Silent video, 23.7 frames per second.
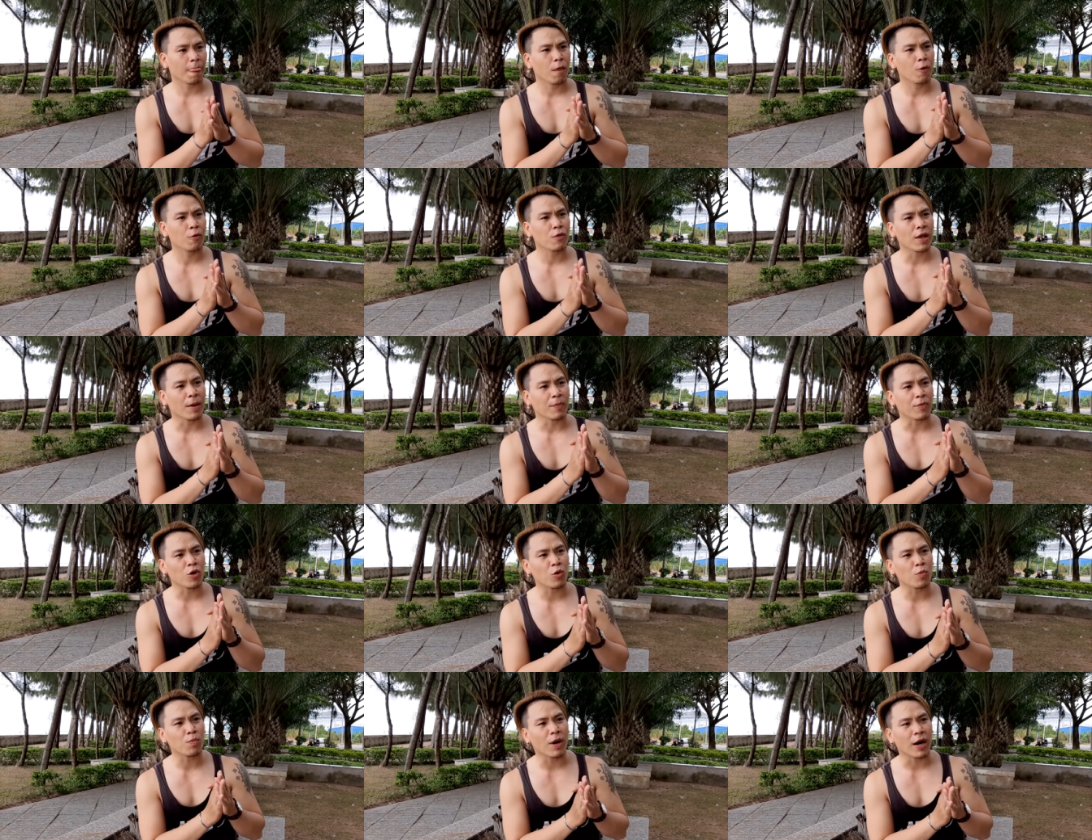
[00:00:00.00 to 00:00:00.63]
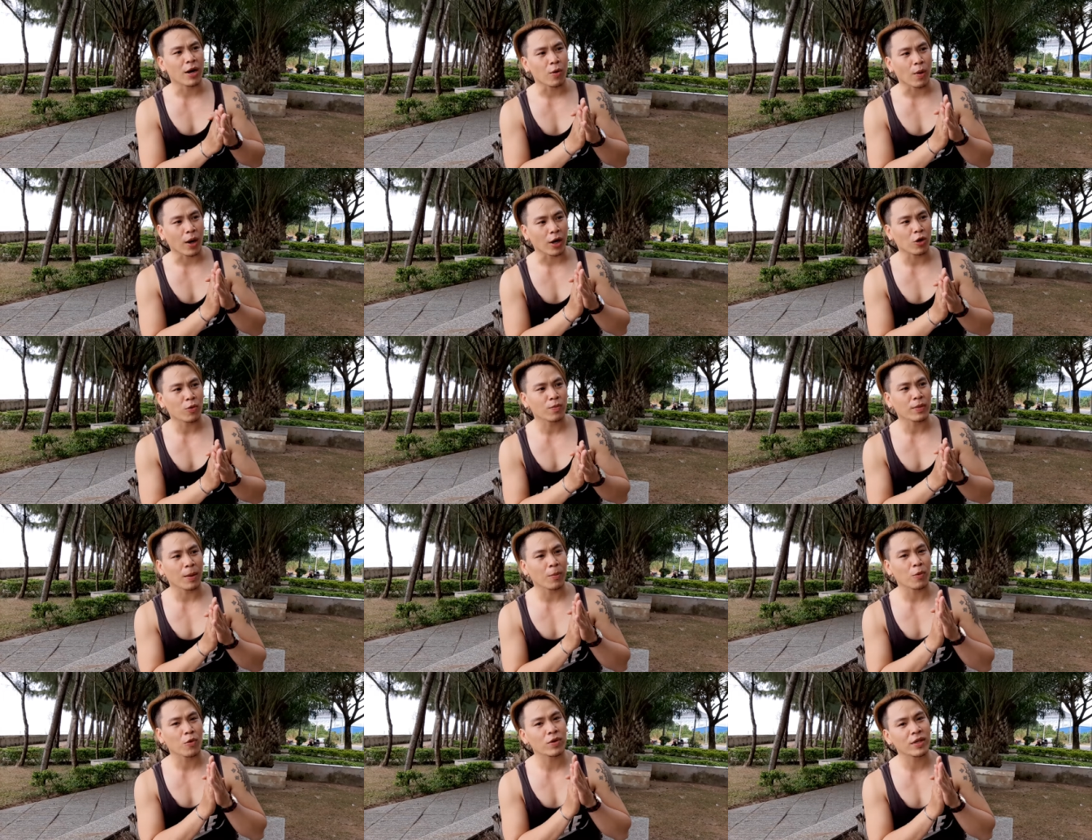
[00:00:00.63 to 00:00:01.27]
thu nhập trung bình hoặc
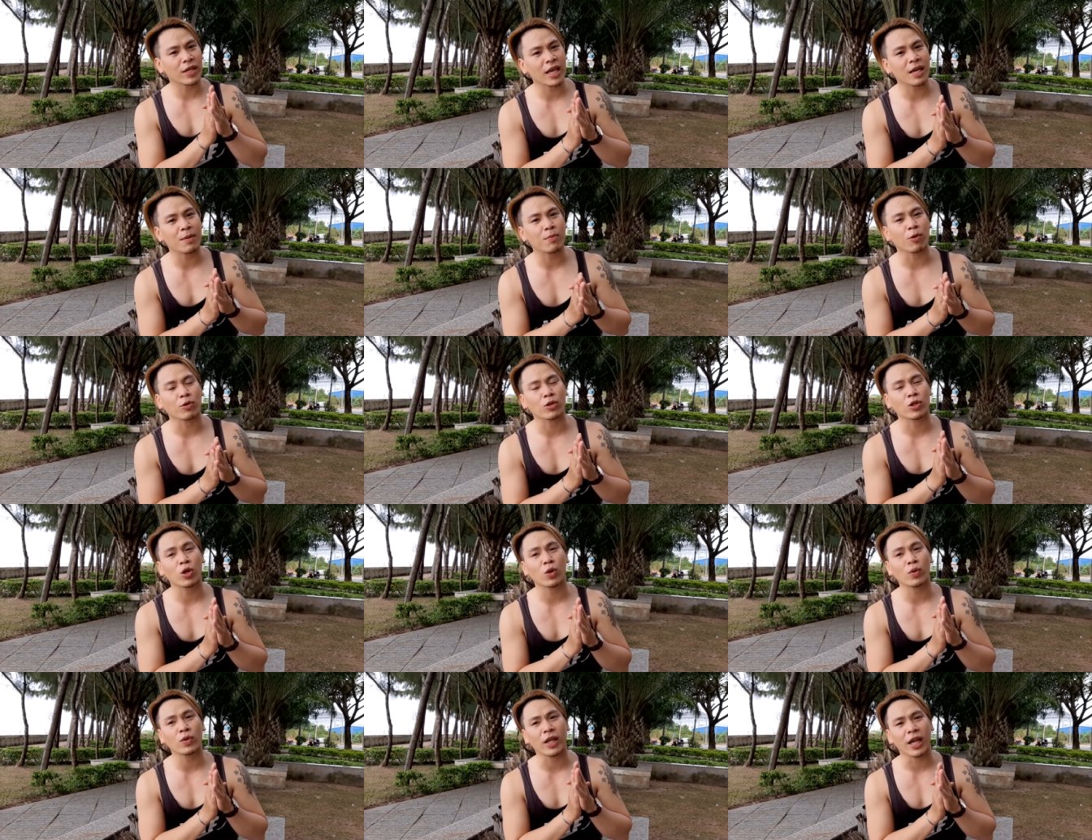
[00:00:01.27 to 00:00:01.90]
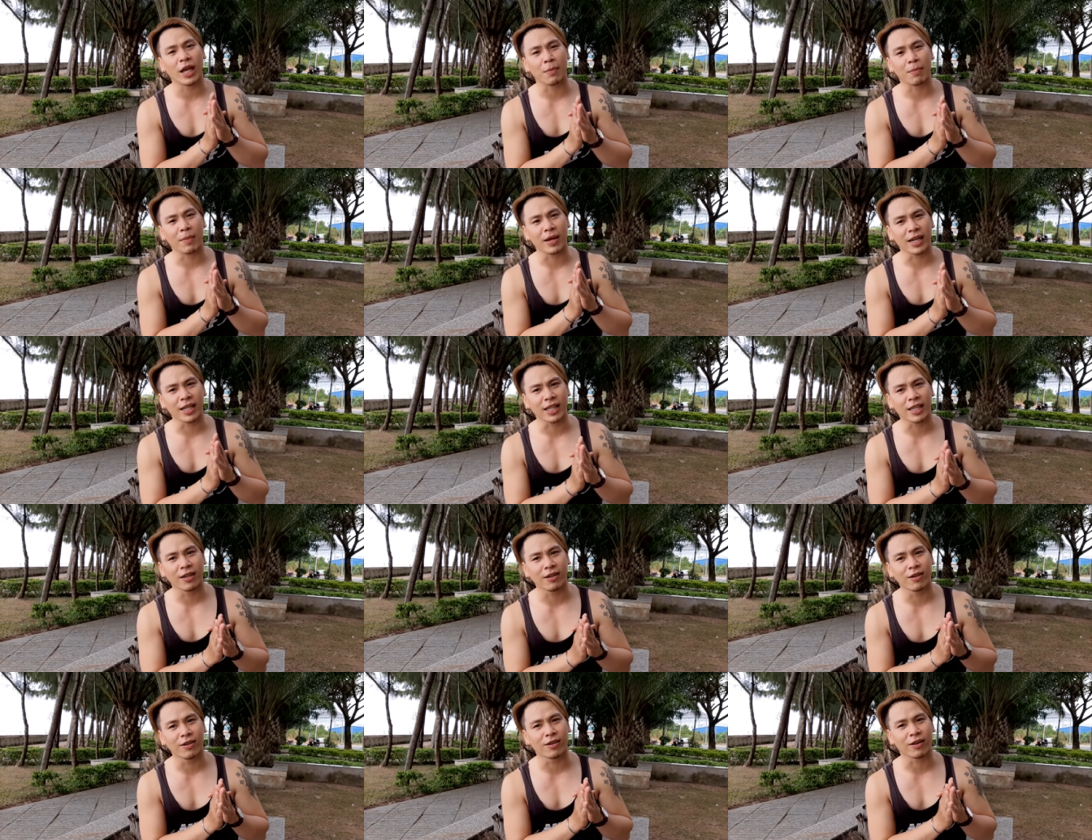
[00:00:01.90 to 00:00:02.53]
chúng ta muốn chi một số tiền bình
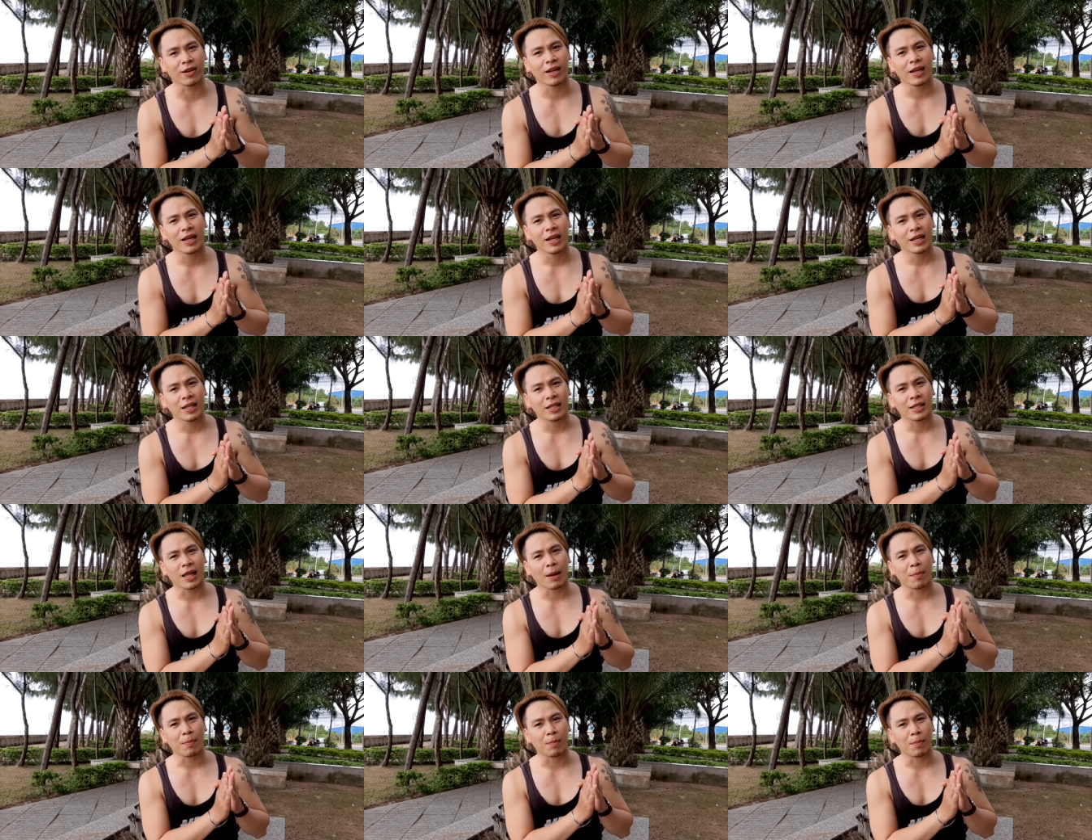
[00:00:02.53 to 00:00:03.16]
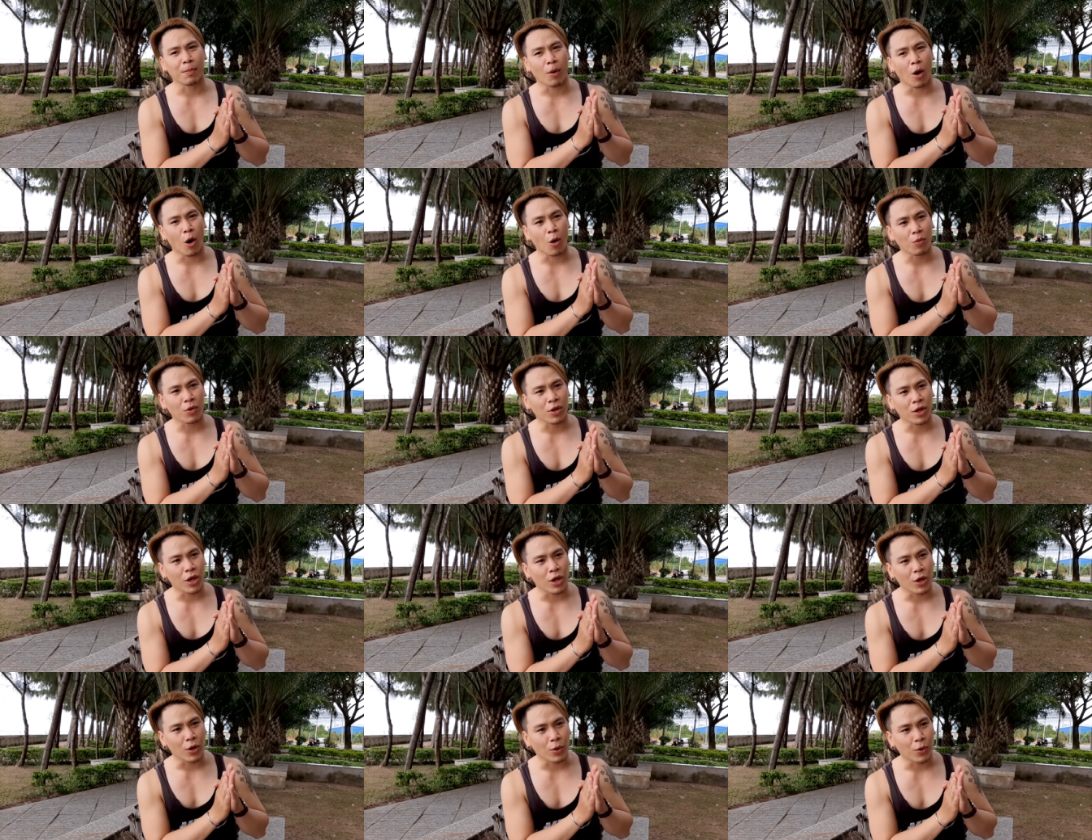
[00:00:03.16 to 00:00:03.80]
thường tầm 1
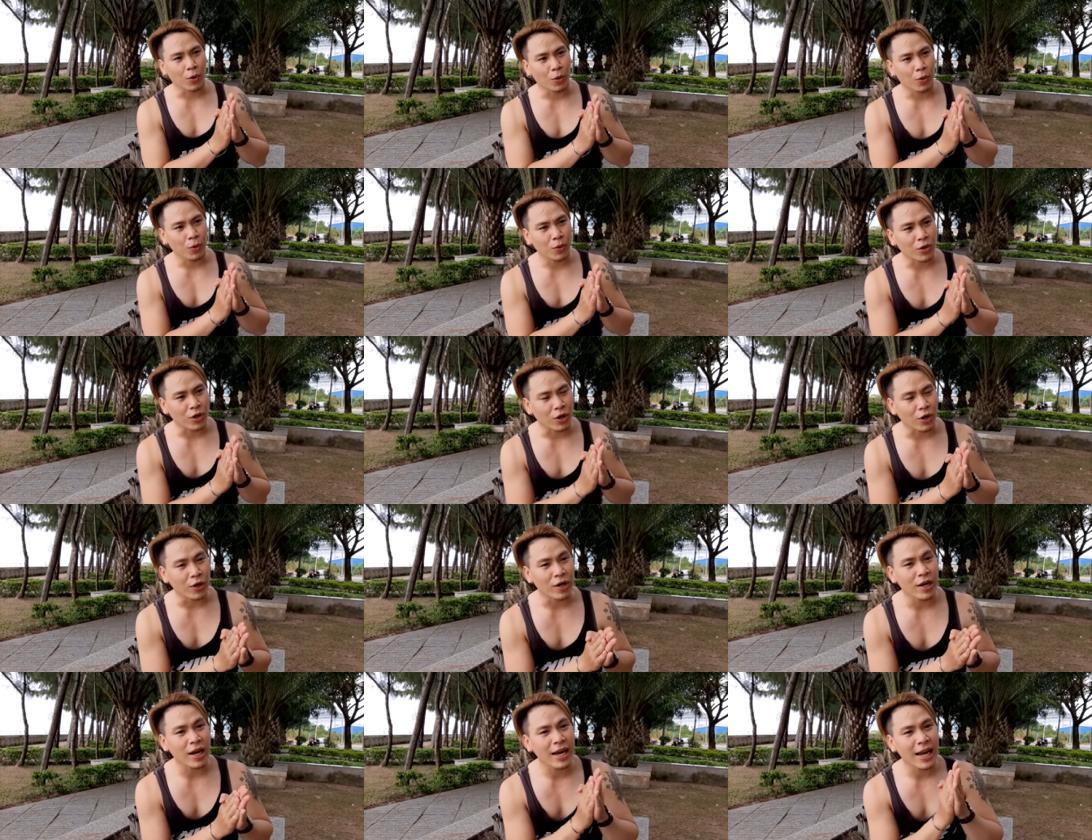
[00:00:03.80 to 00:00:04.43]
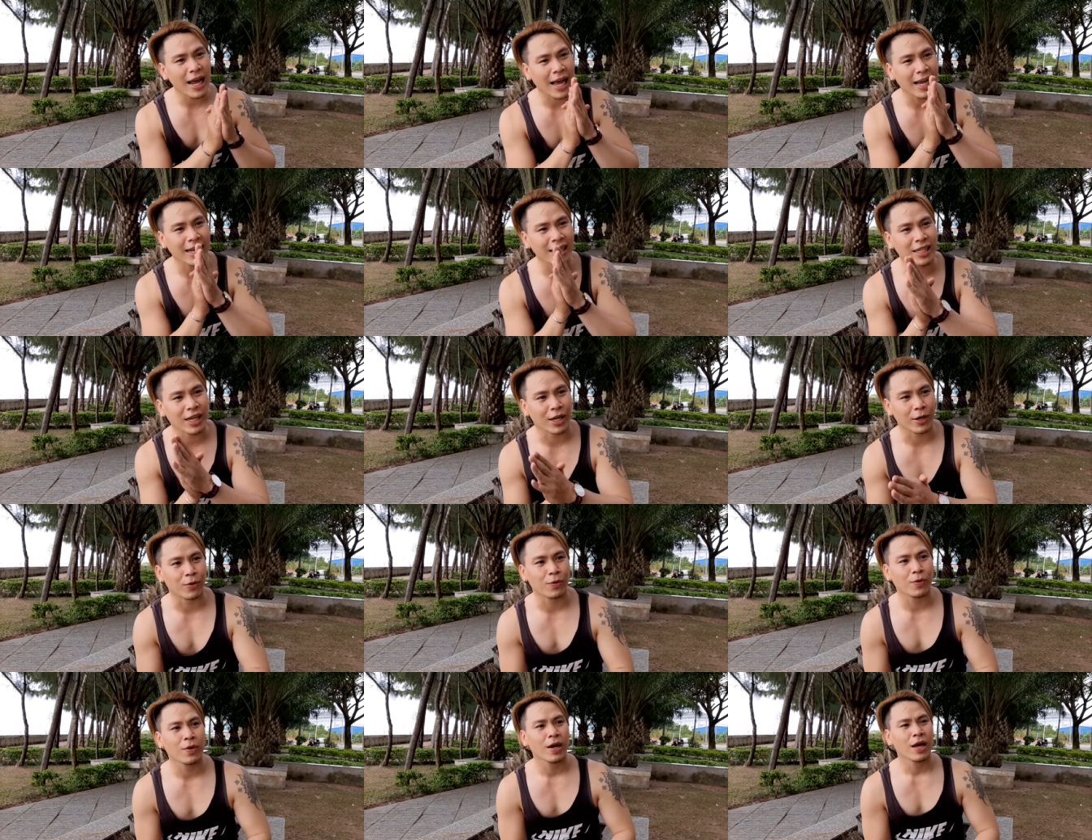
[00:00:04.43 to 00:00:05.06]
triệu rưỡi đến 2
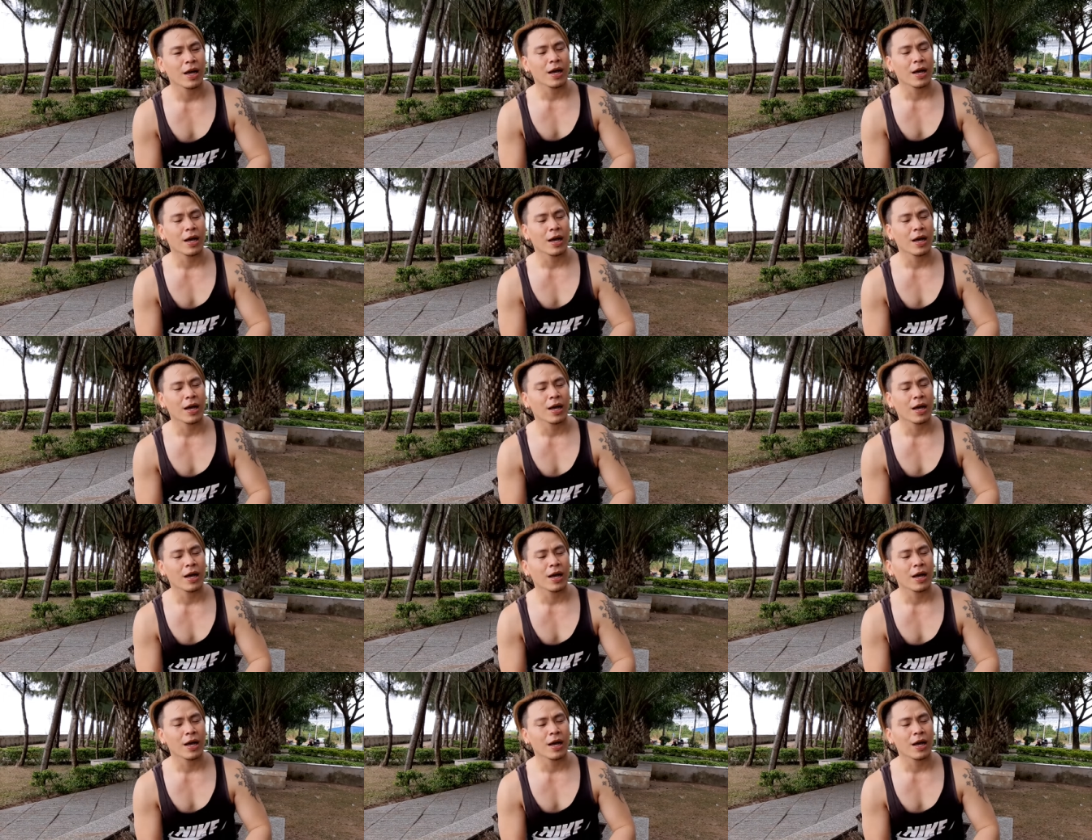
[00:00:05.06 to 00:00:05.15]
triệu